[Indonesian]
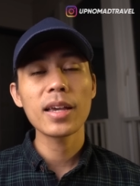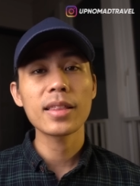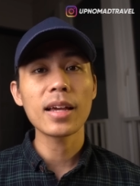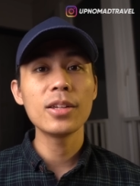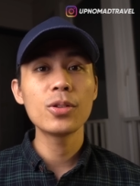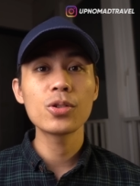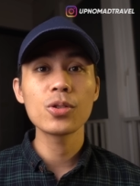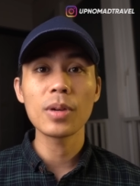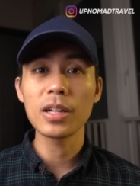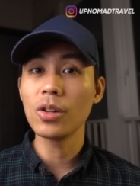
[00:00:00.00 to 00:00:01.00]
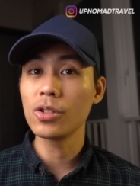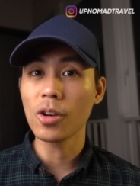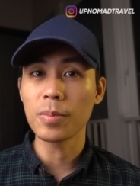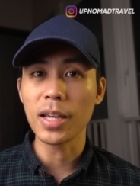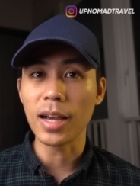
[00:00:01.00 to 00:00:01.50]
yang tadi itu cuma ilusi
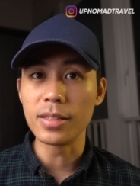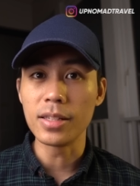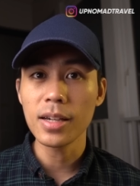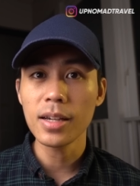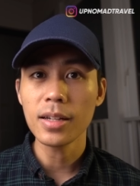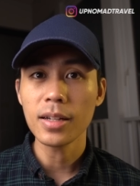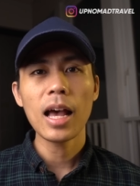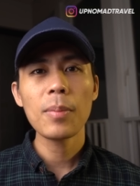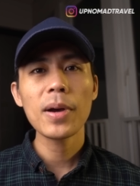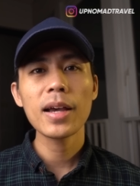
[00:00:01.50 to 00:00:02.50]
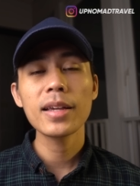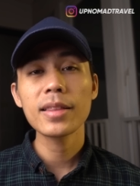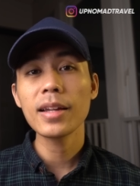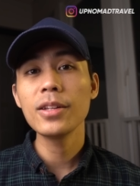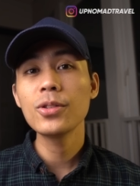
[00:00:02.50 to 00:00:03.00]
optik aja? Apakah yang
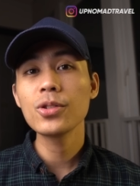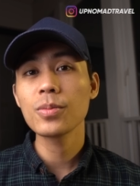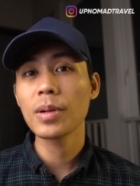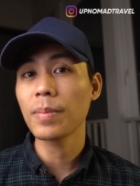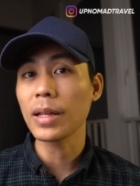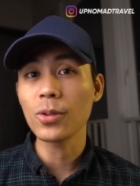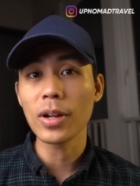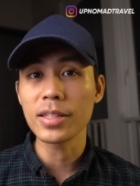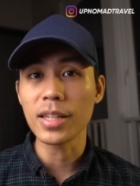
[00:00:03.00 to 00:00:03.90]
tadi itu cuma pantulan